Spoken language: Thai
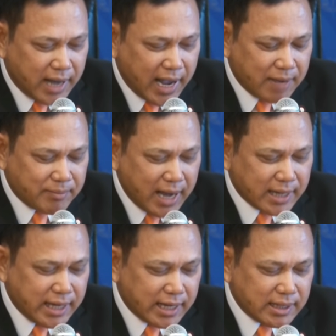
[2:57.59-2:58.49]
นายอำนาจ
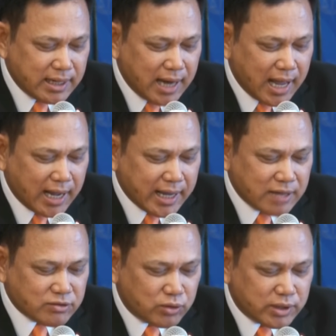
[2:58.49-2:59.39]
เกียรติเจริญรักอาย
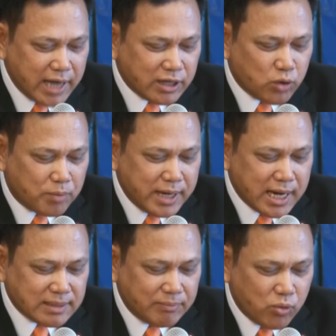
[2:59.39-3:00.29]
การสุดได้ตรวจพิจาร
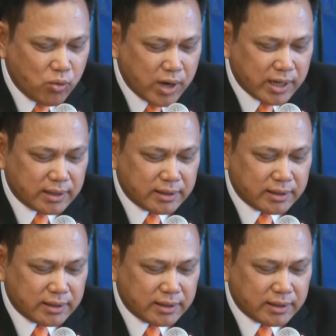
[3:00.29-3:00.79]
ณาสำนวน